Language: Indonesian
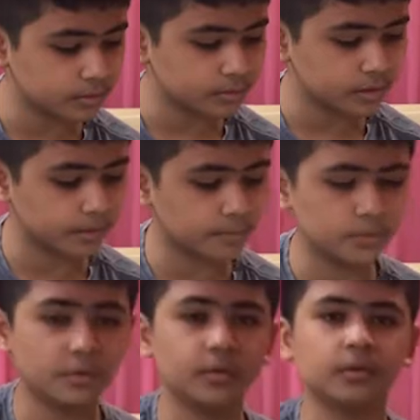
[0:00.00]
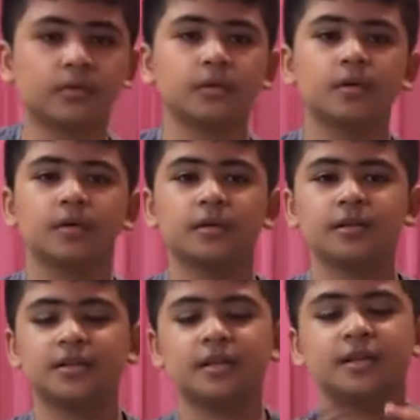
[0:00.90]
Ya, betul. Di
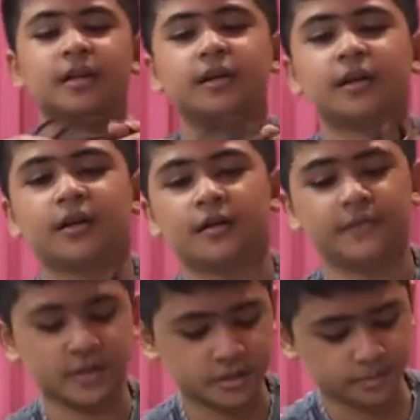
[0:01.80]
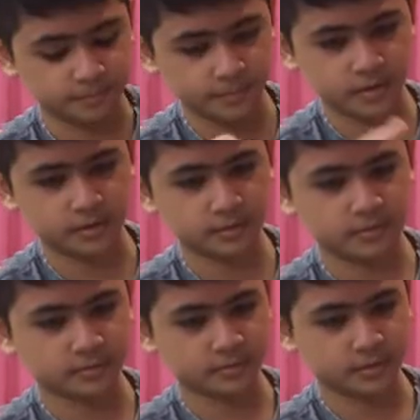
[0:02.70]
sini ada fleksibel
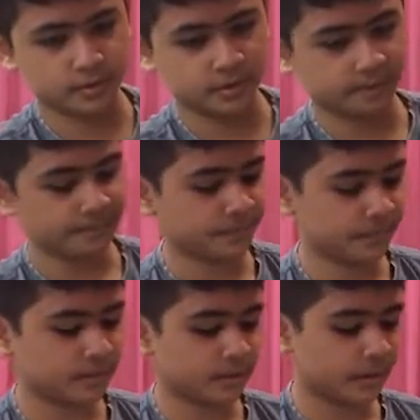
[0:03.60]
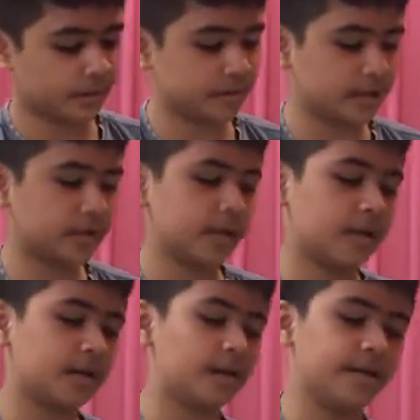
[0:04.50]
ya. Kalau misalnya
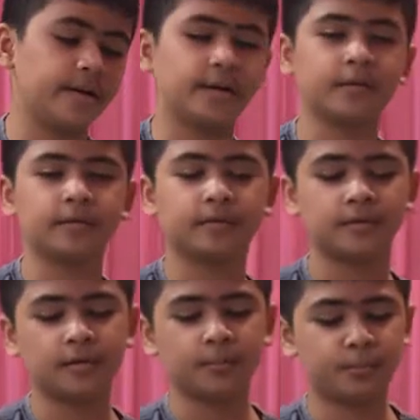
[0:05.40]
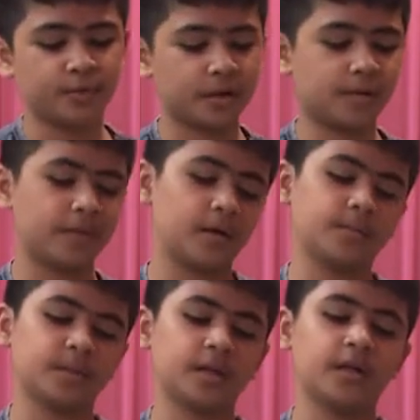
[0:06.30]
kalian yang punya kepala
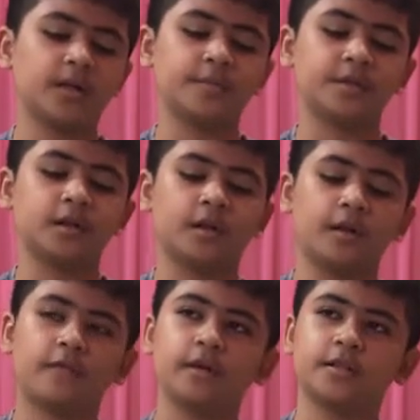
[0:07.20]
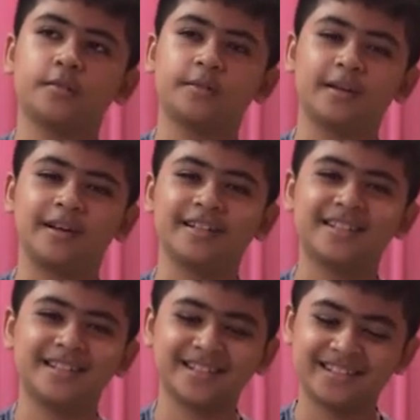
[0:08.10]
besar ini bisa fleksibel,
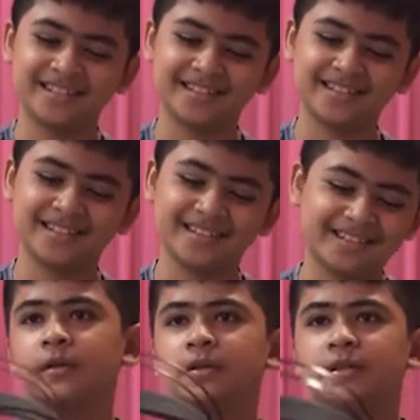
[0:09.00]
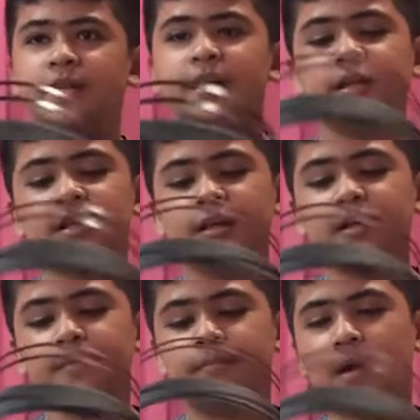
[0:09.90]
guys. Jadi
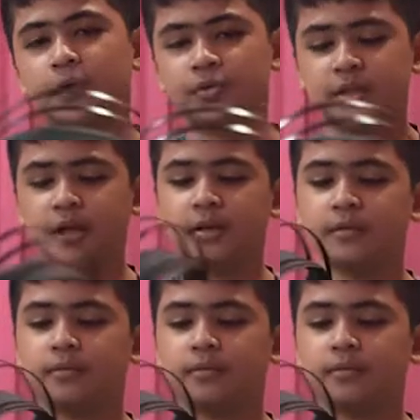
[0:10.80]
ini bagus ya.